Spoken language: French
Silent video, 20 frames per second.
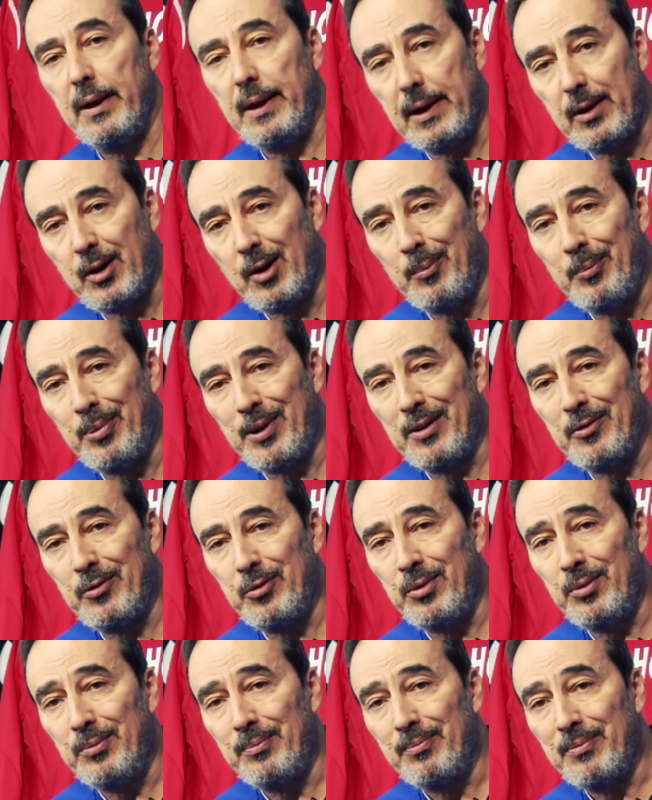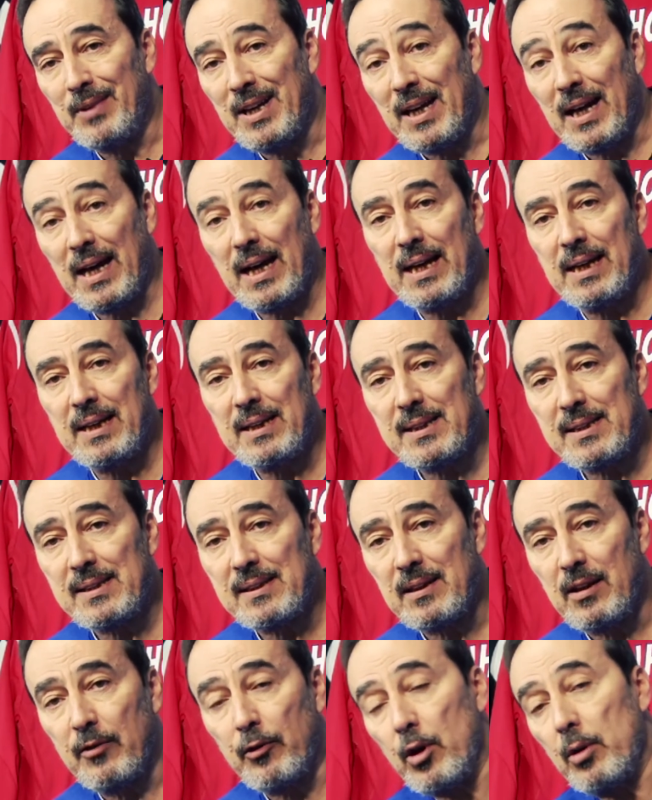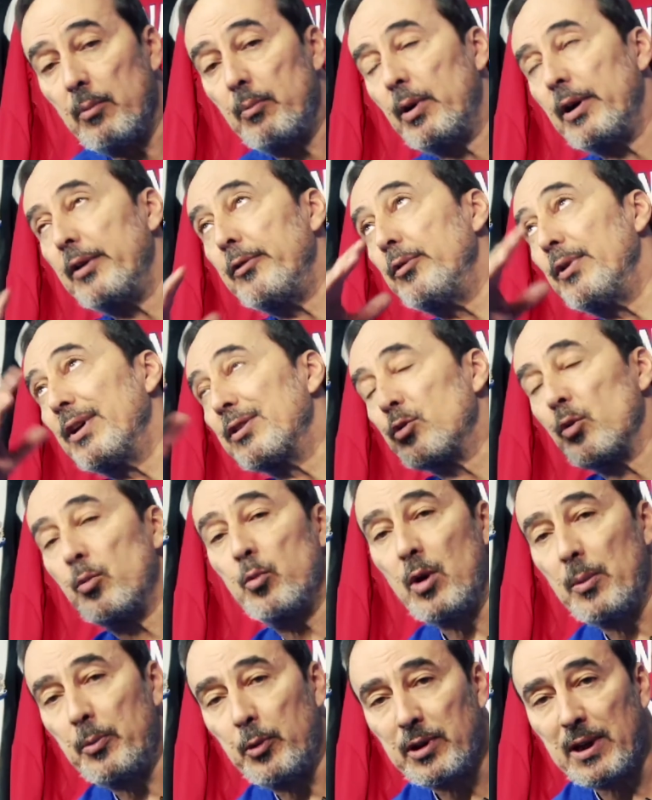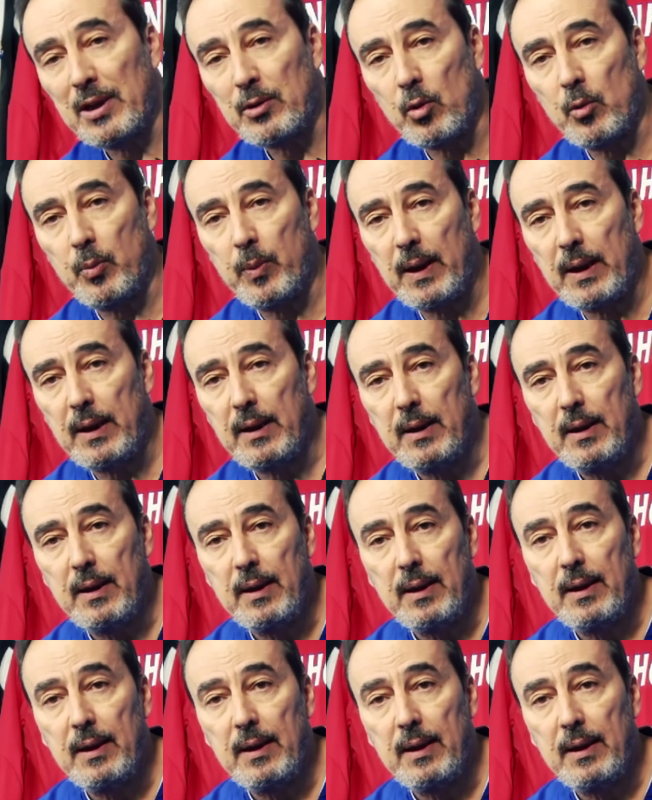Et comme prévu, Reims, enfin prévu à ce point peut-être pas,